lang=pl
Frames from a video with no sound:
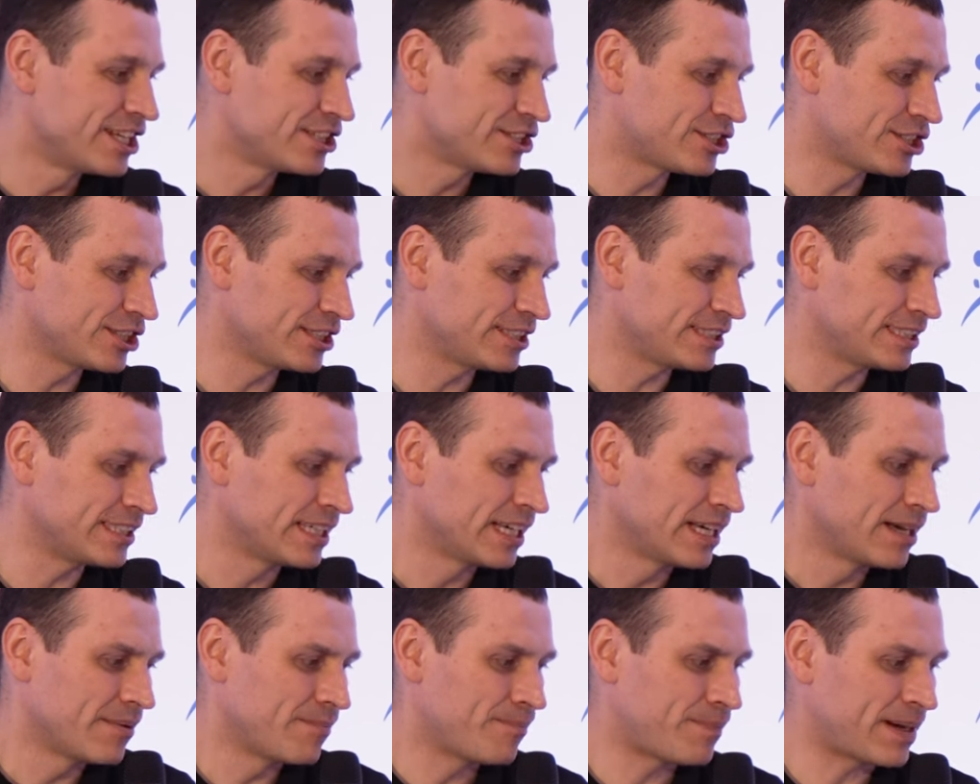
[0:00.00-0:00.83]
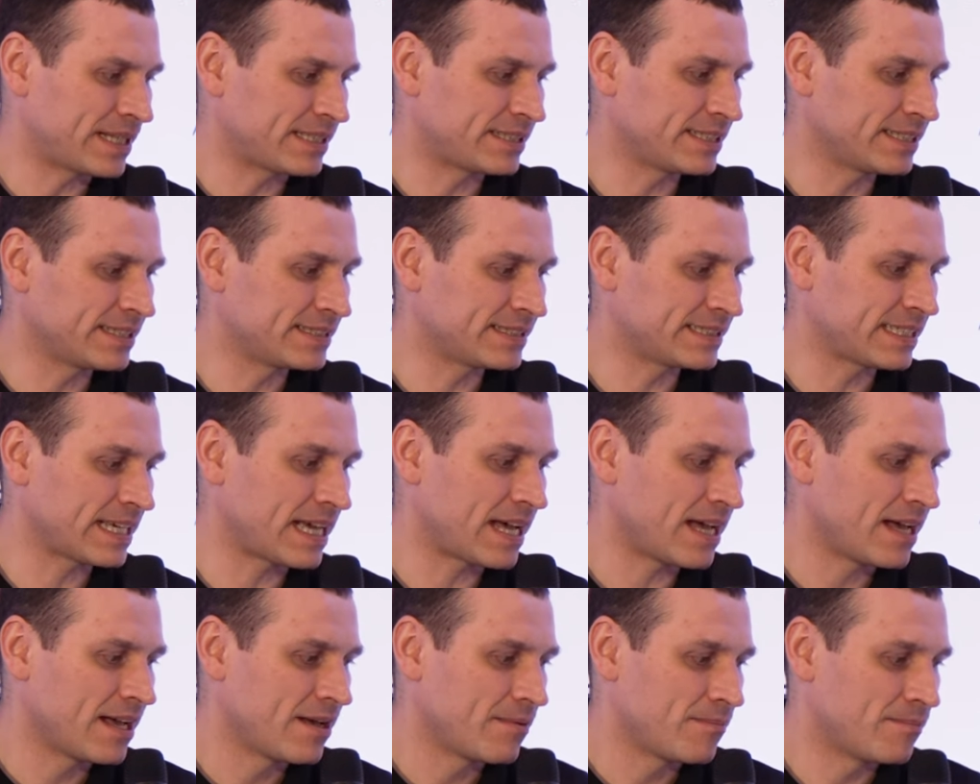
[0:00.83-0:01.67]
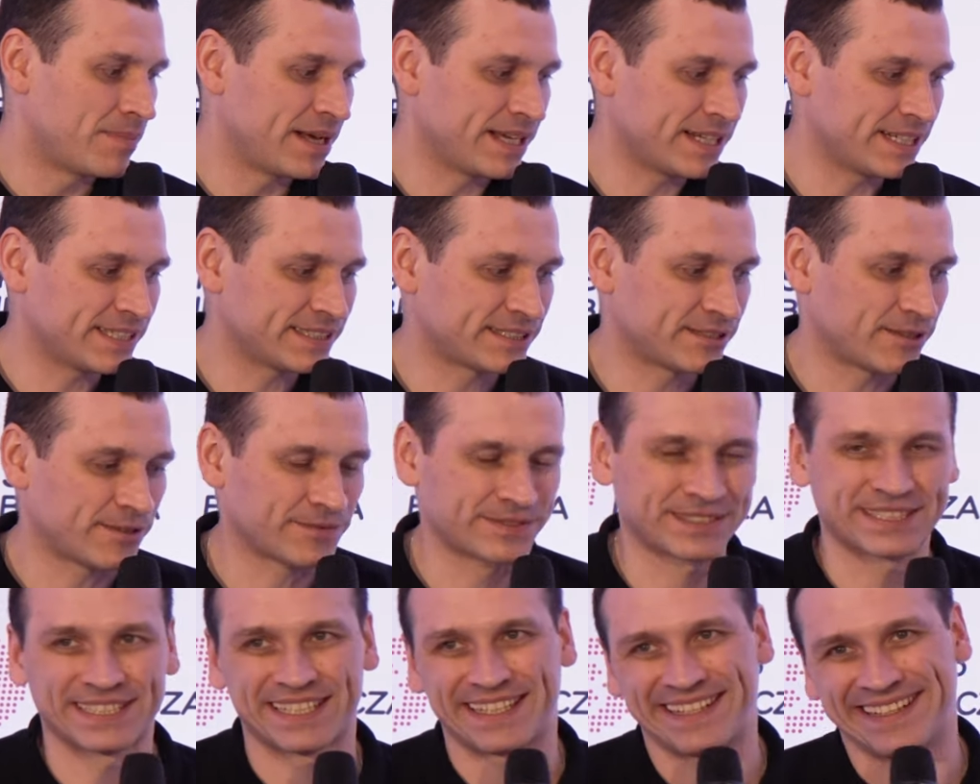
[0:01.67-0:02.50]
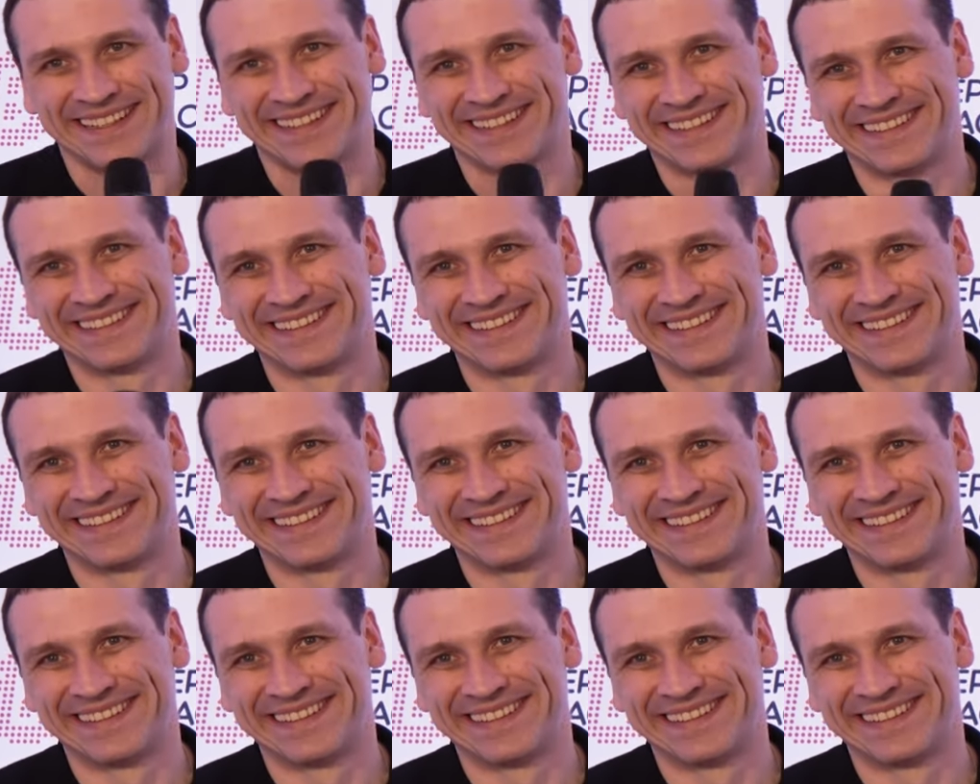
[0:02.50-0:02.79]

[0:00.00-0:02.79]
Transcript: czyli Patrycja Bereznowska.